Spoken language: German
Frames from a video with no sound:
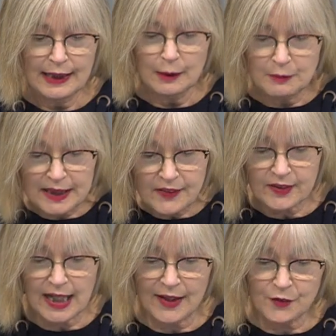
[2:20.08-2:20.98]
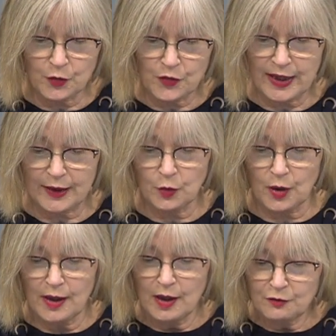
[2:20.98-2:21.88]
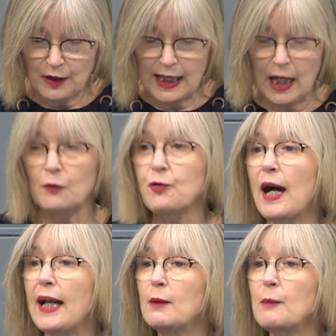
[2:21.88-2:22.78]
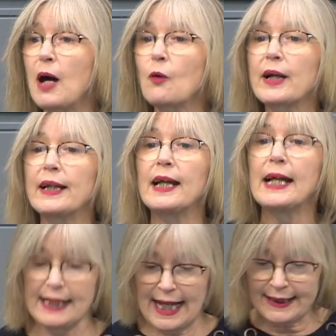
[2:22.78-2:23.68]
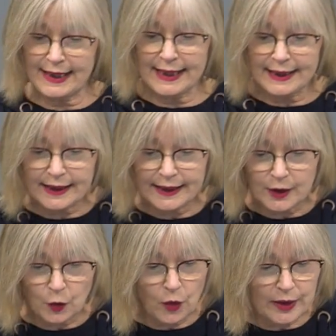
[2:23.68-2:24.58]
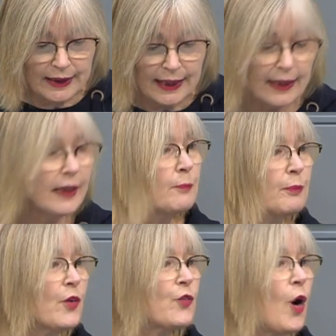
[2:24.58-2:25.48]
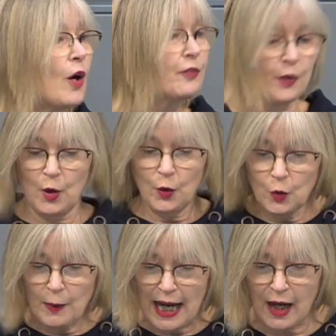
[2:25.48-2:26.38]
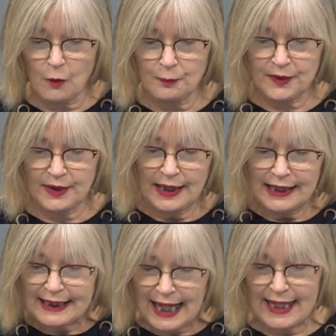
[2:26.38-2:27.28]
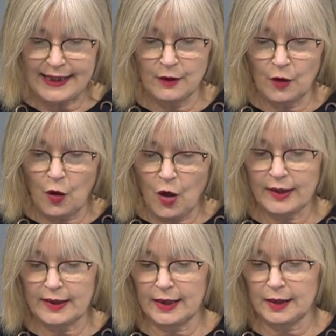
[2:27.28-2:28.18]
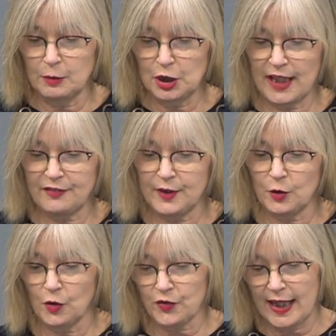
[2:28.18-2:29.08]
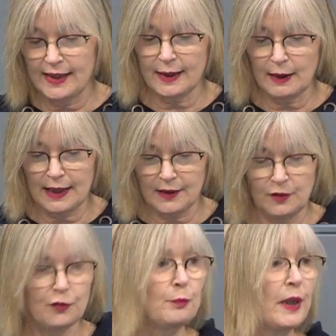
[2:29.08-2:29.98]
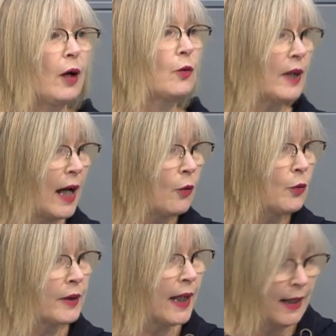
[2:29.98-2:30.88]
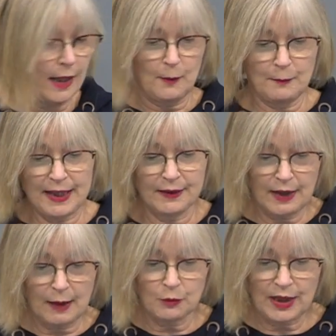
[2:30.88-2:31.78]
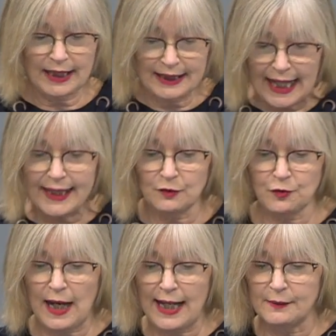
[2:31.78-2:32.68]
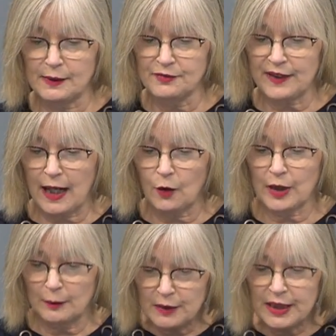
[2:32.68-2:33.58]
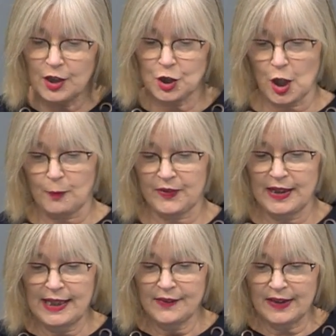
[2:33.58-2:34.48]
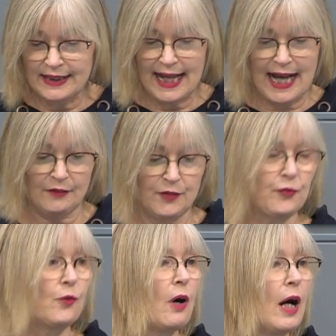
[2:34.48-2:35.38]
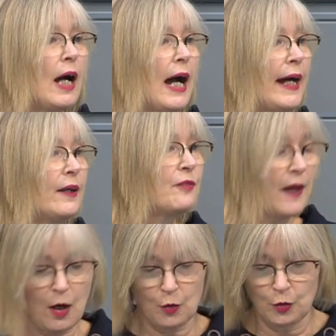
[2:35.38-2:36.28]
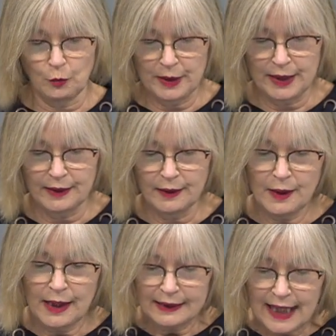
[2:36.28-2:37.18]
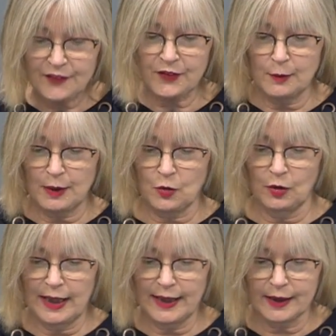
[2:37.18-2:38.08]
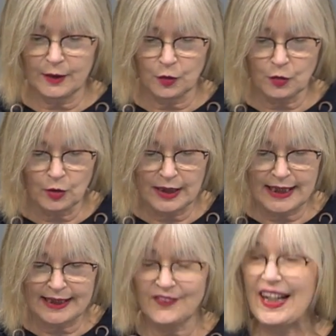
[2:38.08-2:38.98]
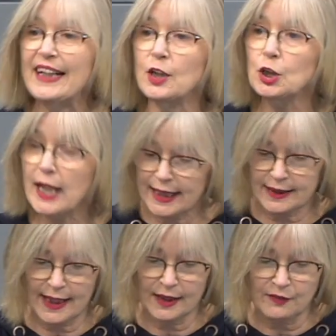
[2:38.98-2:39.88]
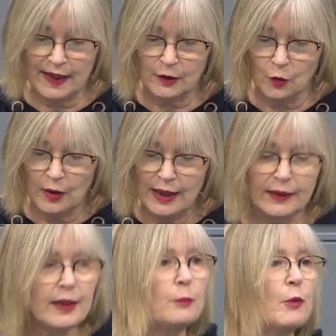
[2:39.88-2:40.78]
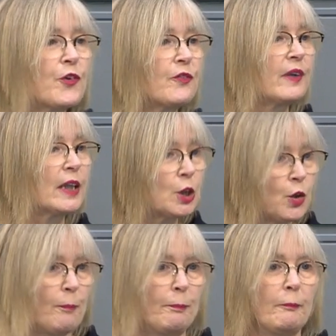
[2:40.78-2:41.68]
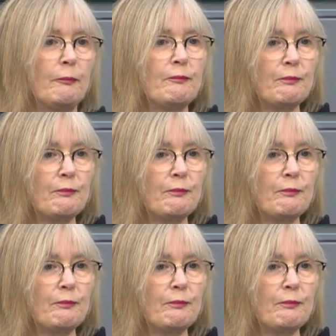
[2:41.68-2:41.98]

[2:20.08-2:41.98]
Im Dienstleistungssektor, vor allem auch in ländlichen Regionen, gibt es oft überhaupt keine ordentlichen Beschäftigungsalternativen mehr. Und darunter, meine Damen und Herren, leiden vor allem die Frauen, denn Minijobs sind nach wie vor eine Frauendomäne. Das, liebe Kolleginnen und Kollegen, ist eine schlechte Entwicklung, die müssen wir stoppen.